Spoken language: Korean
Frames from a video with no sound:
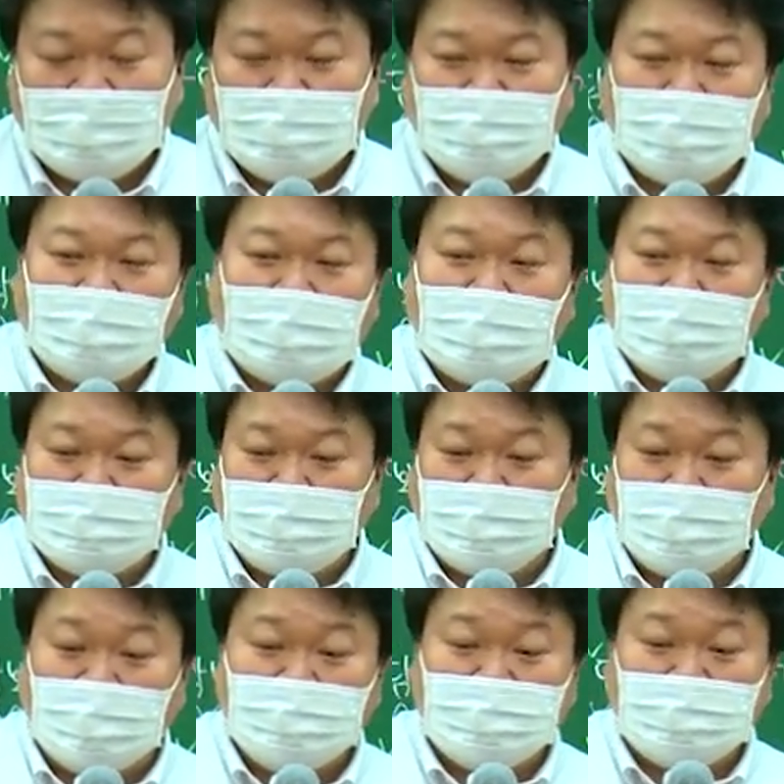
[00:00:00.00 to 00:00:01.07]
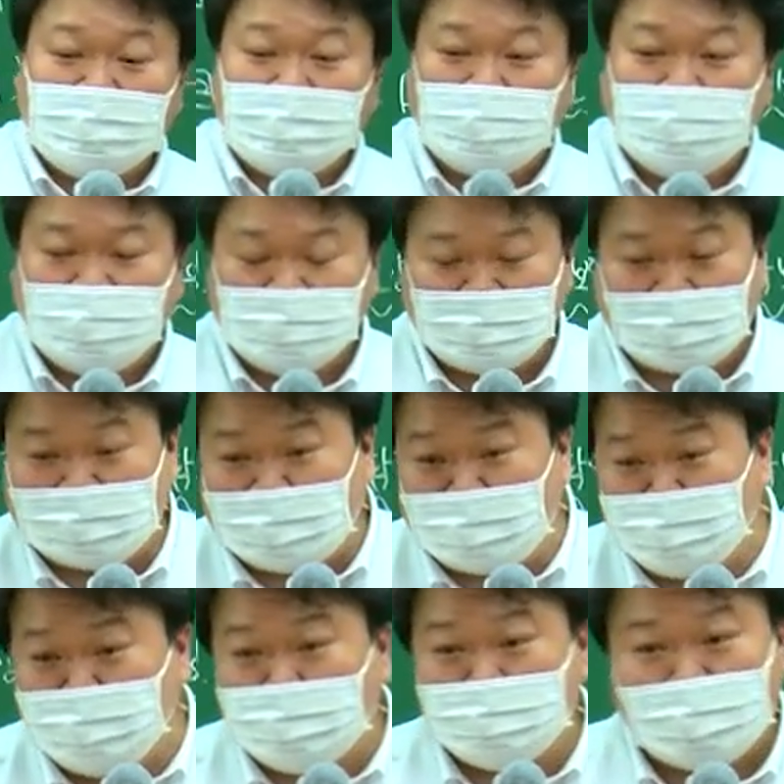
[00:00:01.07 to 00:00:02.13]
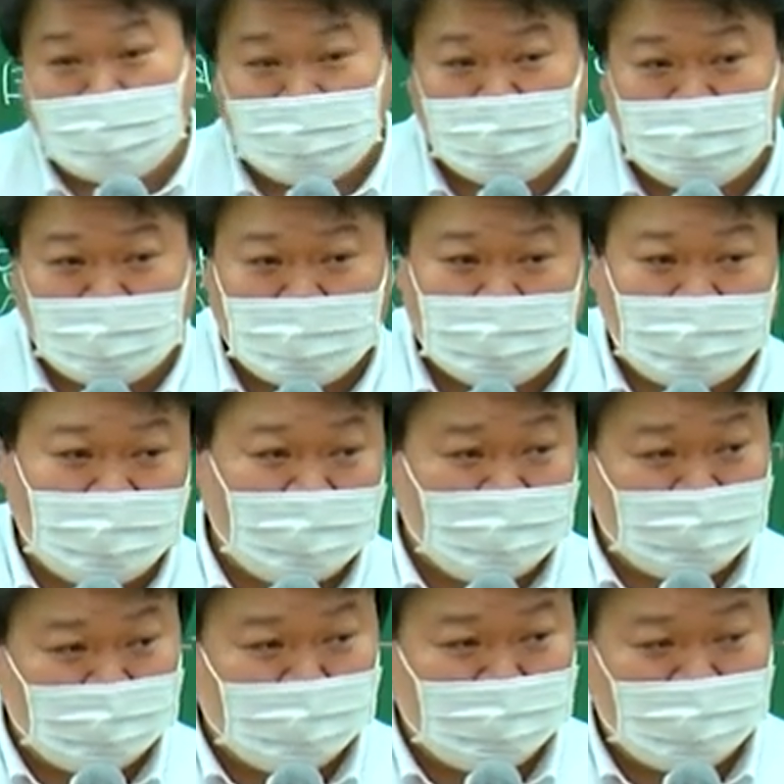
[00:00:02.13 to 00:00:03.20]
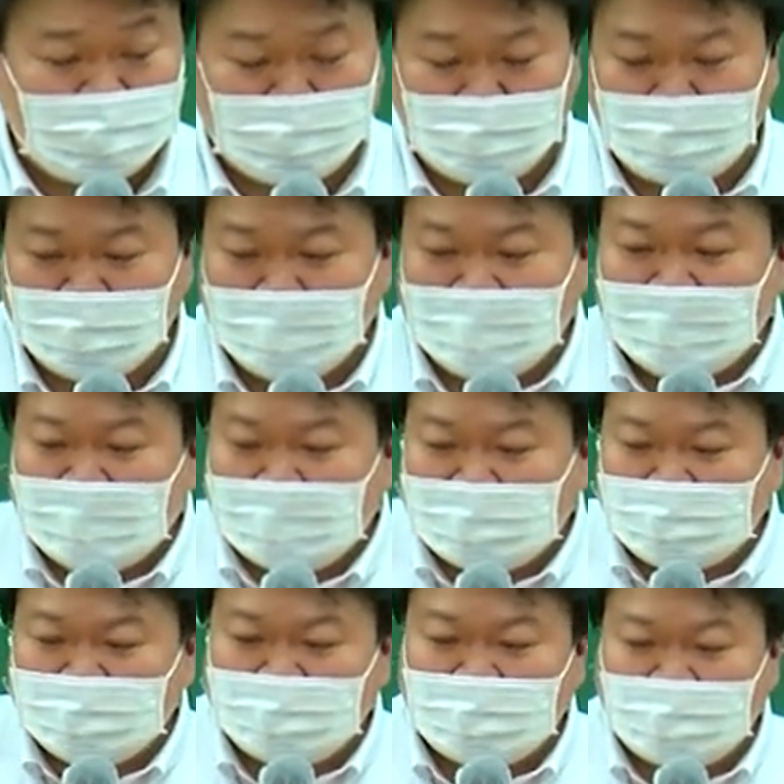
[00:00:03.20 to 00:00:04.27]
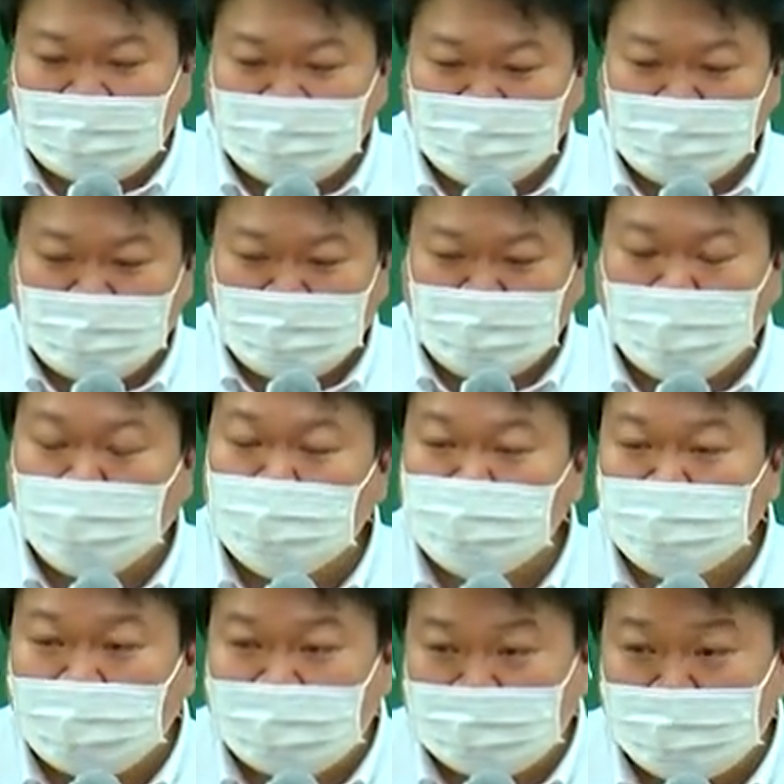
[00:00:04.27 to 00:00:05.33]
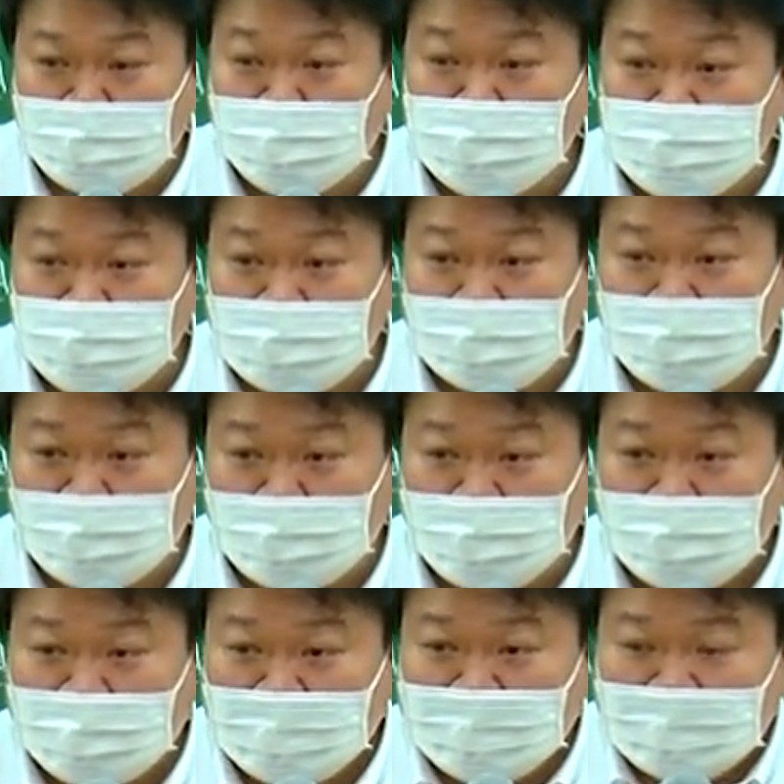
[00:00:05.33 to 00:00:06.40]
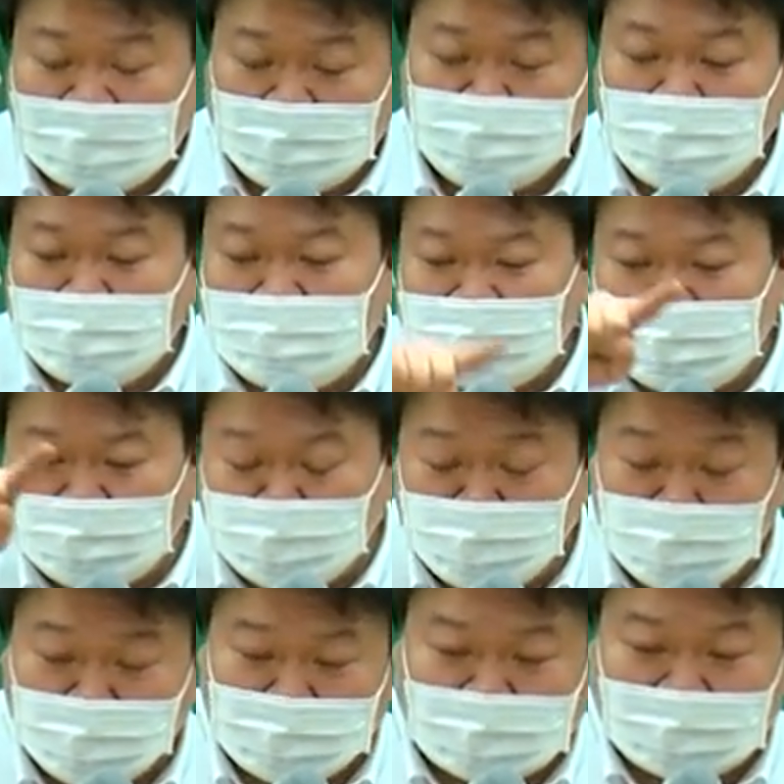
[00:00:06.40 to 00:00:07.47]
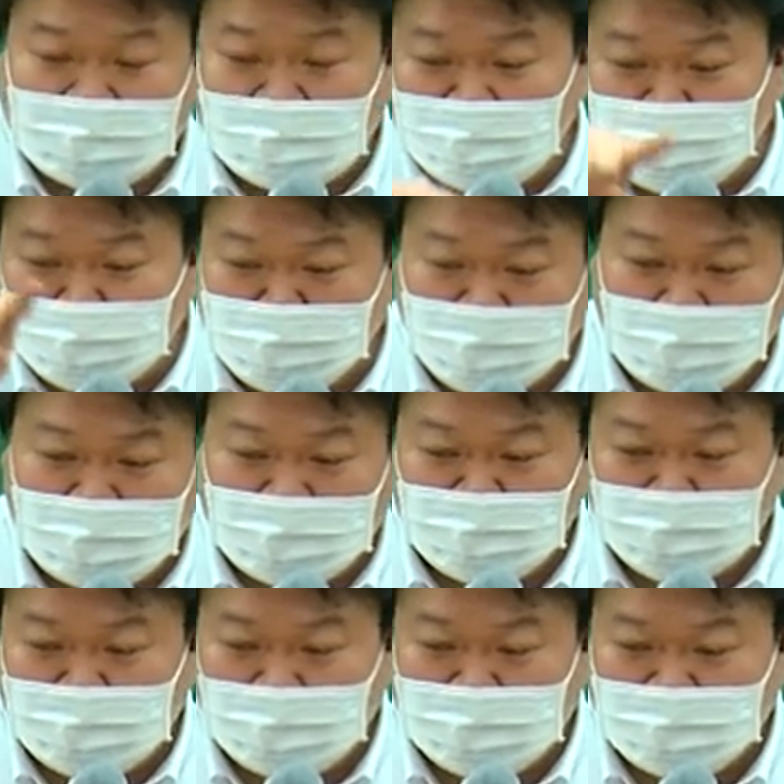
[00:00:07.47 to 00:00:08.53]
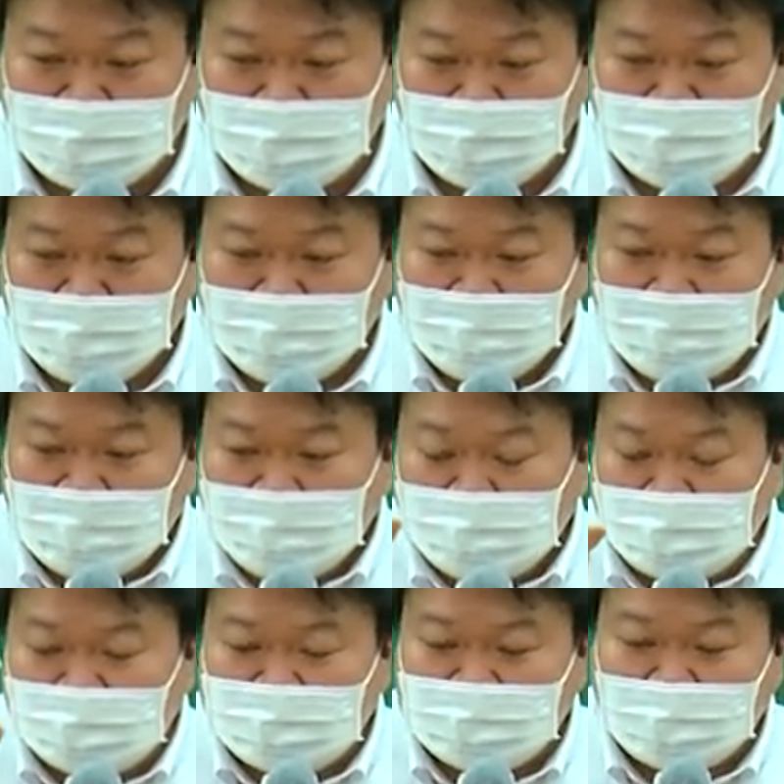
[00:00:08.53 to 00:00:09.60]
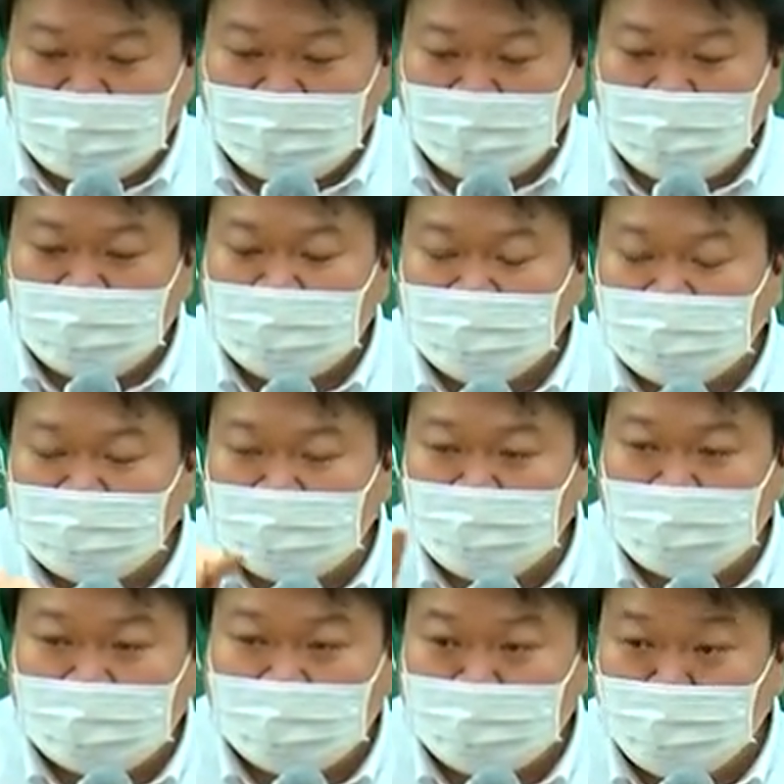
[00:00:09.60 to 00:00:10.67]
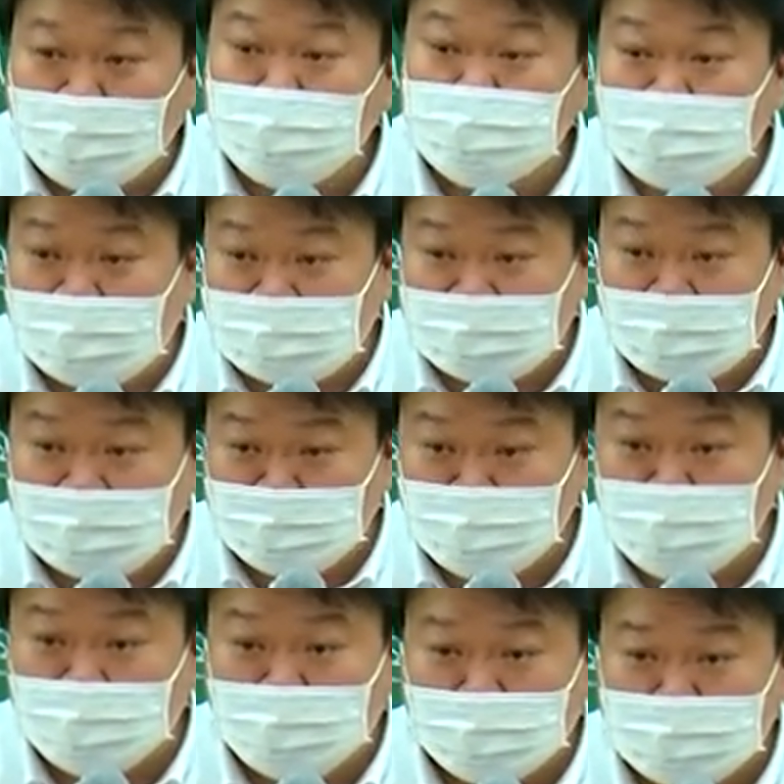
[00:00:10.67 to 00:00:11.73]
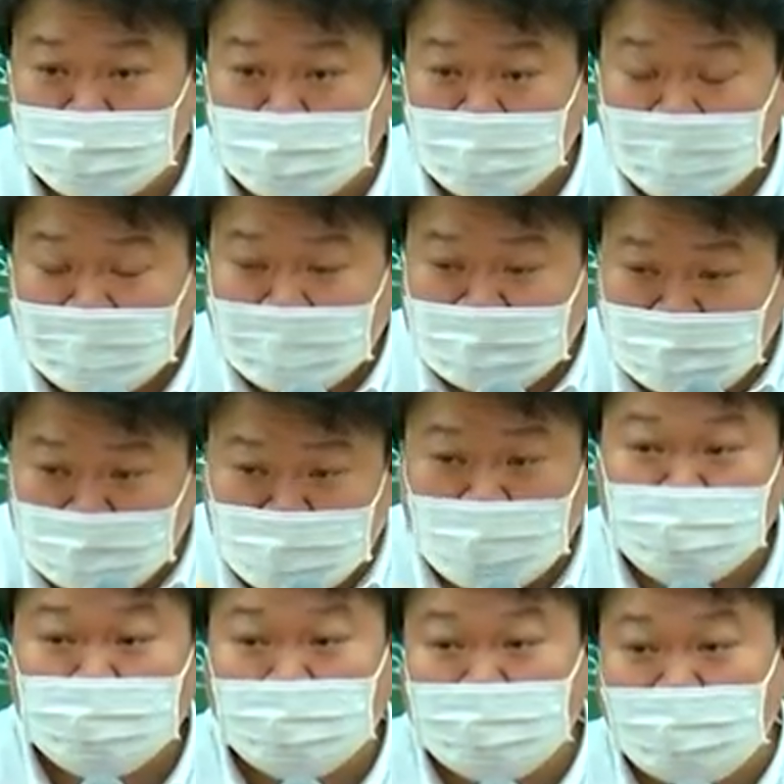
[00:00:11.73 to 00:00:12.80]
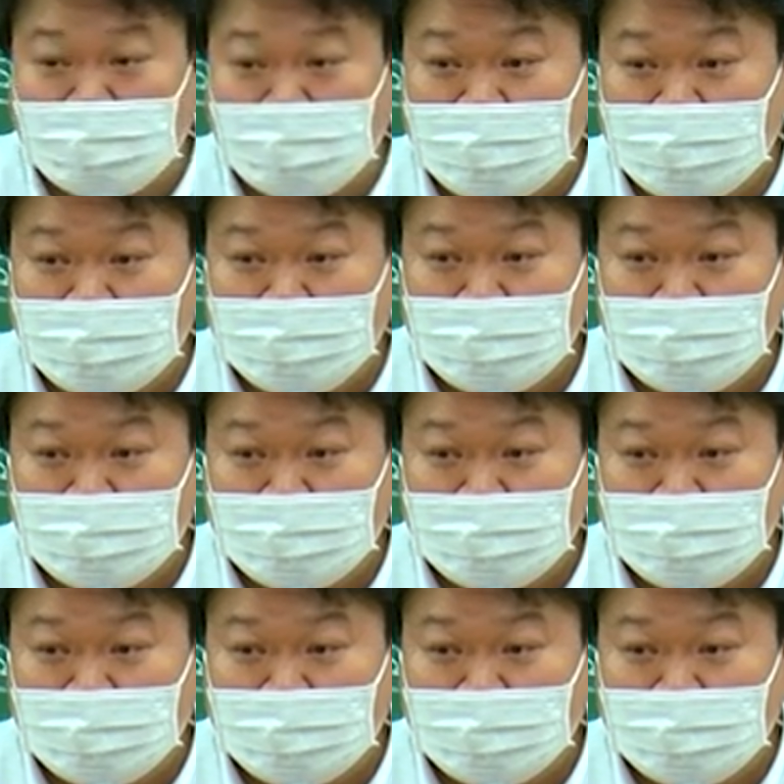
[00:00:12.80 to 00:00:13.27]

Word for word: 우리가 내가 이제 펀드 자산운용사 같은 거 하잖아요. 그러면 그들이 가지고 있는 보수가 있어. 보수 채권. 우리 자산을 운용해 주면서 발생하는 금액 보수가 있을 거 아니에요. 운용 보수. 그게 최우선이야.